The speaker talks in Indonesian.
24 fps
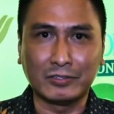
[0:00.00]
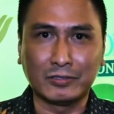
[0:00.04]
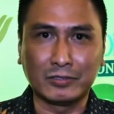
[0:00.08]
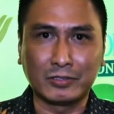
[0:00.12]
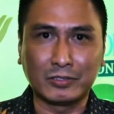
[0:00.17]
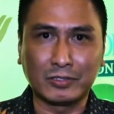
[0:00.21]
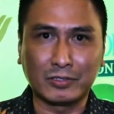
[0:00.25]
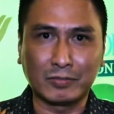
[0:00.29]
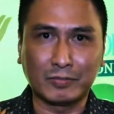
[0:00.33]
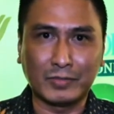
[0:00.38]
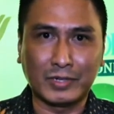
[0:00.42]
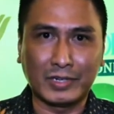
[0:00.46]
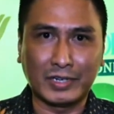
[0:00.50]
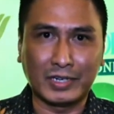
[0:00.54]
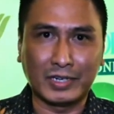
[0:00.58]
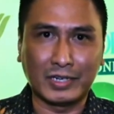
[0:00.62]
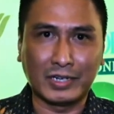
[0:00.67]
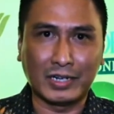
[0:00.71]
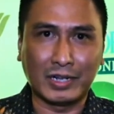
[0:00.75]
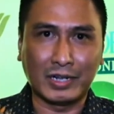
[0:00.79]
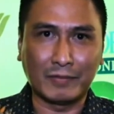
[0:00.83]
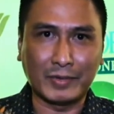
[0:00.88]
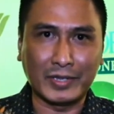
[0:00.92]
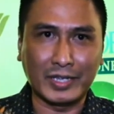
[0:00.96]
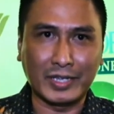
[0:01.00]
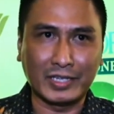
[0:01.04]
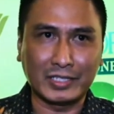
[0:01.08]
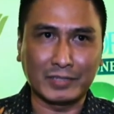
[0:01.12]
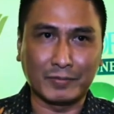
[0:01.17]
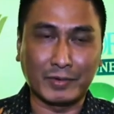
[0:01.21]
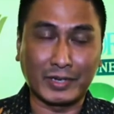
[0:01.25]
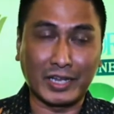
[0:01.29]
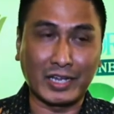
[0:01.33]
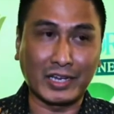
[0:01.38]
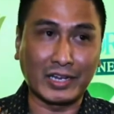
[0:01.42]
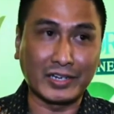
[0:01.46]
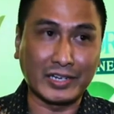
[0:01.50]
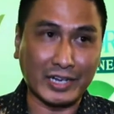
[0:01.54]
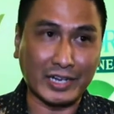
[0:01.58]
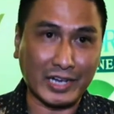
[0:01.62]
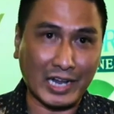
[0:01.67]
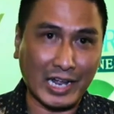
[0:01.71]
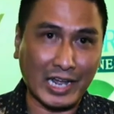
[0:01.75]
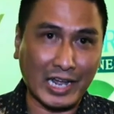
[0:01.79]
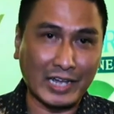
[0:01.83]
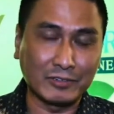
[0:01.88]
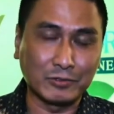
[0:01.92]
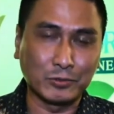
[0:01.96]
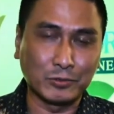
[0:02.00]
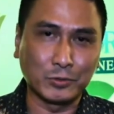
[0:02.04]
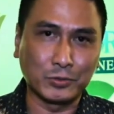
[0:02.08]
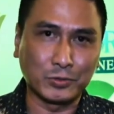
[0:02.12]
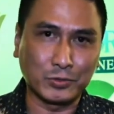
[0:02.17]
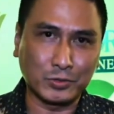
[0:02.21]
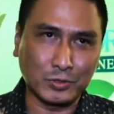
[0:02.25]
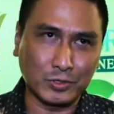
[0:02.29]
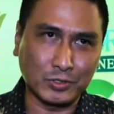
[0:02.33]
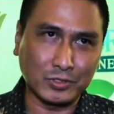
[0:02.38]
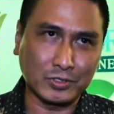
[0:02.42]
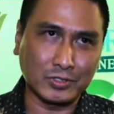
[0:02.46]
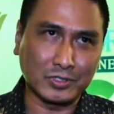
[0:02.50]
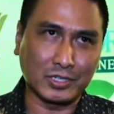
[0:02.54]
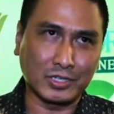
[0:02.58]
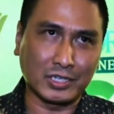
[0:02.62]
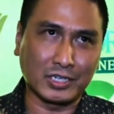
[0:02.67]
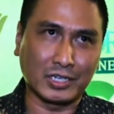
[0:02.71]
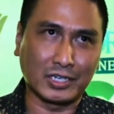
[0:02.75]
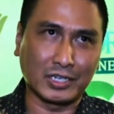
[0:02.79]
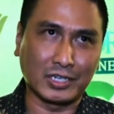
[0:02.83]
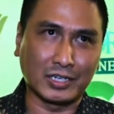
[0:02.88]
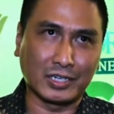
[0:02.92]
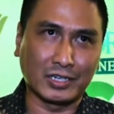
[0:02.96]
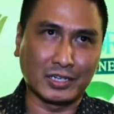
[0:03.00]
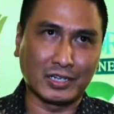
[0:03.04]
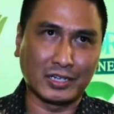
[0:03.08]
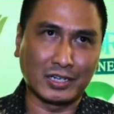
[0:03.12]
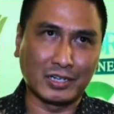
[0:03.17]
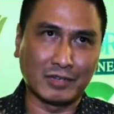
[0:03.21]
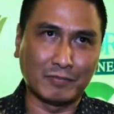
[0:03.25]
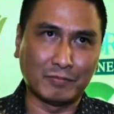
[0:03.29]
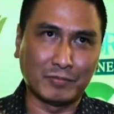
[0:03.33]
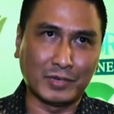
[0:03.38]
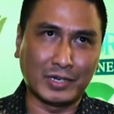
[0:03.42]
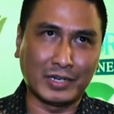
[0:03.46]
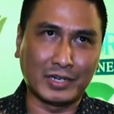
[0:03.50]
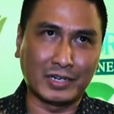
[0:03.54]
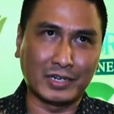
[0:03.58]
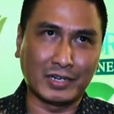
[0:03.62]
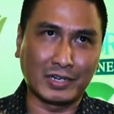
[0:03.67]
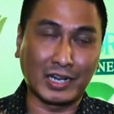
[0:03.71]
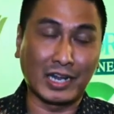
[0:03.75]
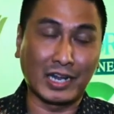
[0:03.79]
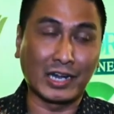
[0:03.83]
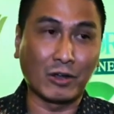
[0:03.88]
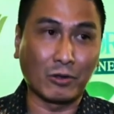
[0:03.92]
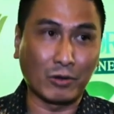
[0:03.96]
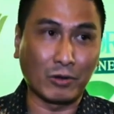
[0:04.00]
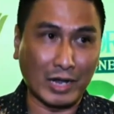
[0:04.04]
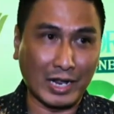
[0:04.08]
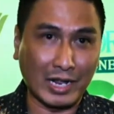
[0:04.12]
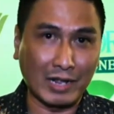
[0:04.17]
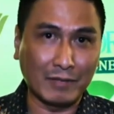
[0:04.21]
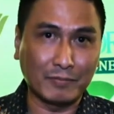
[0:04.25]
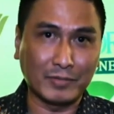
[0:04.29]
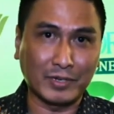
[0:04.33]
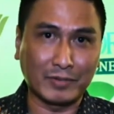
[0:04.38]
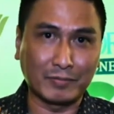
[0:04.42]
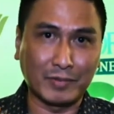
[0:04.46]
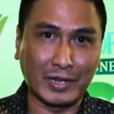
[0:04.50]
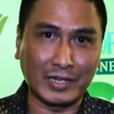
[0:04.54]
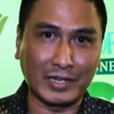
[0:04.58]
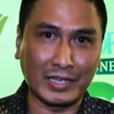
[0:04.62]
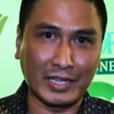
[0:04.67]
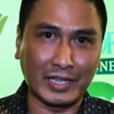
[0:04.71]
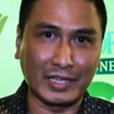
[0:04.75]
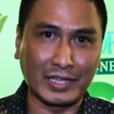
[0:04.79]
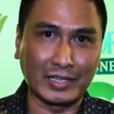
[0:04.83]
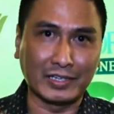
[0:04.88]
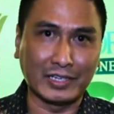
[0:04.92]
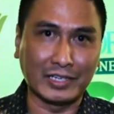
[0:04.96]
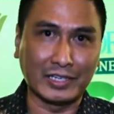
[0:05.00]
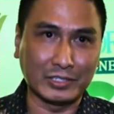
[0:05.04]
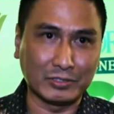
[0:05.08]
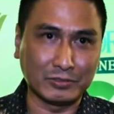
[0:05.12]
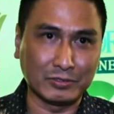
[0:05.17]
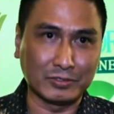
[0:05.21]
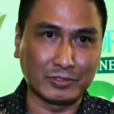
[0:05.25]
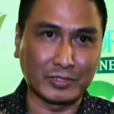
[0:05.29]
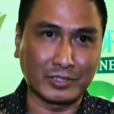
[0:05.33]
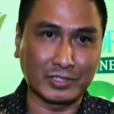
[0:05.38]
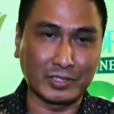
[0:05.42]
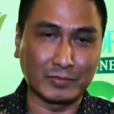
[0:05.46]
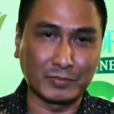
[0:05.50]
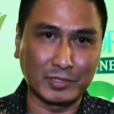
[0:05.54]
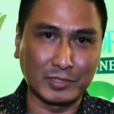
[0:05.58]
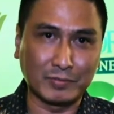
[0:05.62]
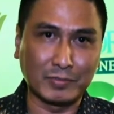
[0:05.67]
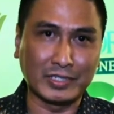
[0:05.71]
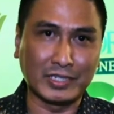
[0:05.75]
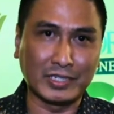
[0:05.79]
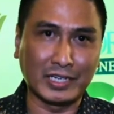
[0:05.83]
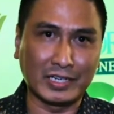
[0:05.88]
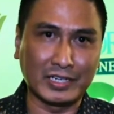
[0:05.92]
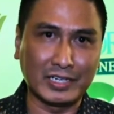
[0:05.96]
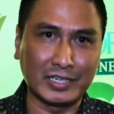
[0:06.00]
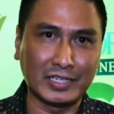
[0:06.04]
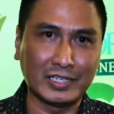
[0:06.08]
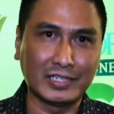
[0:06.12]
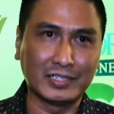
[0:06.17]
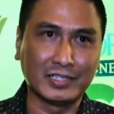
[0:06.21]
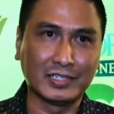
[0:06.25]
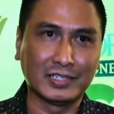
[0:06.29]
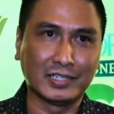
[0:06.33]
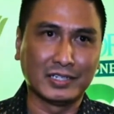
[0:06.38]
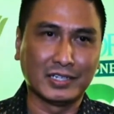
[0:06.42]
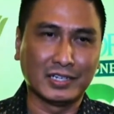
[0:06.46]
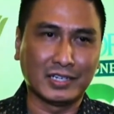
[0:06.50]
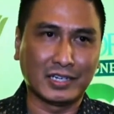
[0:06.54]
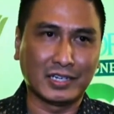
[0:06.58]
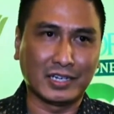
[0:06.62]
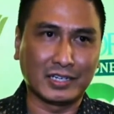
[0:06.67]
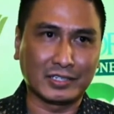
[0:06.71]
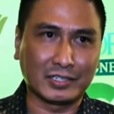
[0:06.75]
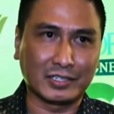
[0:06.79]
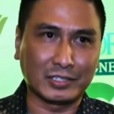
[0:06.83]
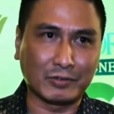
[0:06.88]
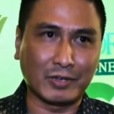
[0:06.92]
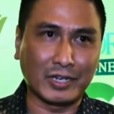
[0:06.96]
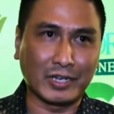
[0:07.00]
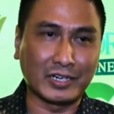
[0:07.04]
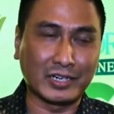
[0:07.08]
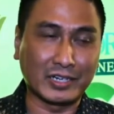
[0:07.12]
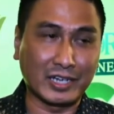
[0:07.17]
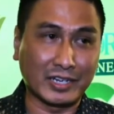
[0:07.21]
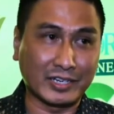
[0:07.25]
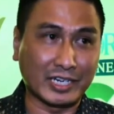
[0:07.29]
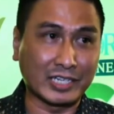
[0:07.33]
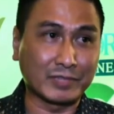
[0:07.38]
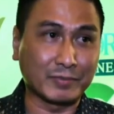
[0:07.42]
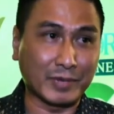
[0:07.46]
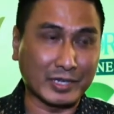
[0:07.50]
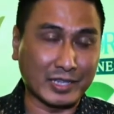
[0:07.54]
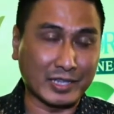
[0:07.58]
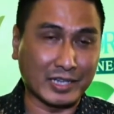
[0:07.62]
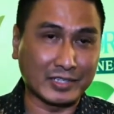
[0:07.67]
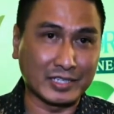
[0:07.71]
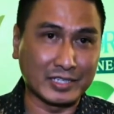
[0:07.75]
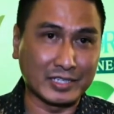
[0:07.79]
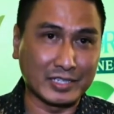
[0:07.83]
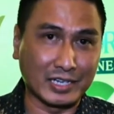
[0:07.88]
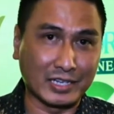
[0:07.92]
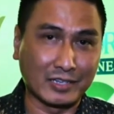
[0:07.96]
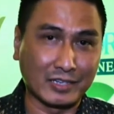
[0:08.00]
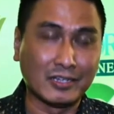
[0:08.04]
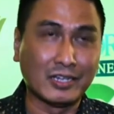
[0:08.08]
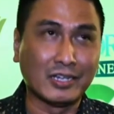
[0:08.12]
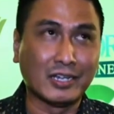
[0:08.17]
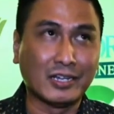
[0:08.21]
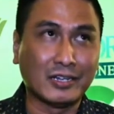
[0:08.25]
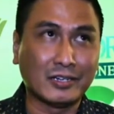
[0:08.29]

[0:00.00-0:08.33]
untuk uh, apa ya sebagai kendaraan untuk uh, mengelola berbagai isu tersebut menjadi uh, sesuai dengan ekspektasinya.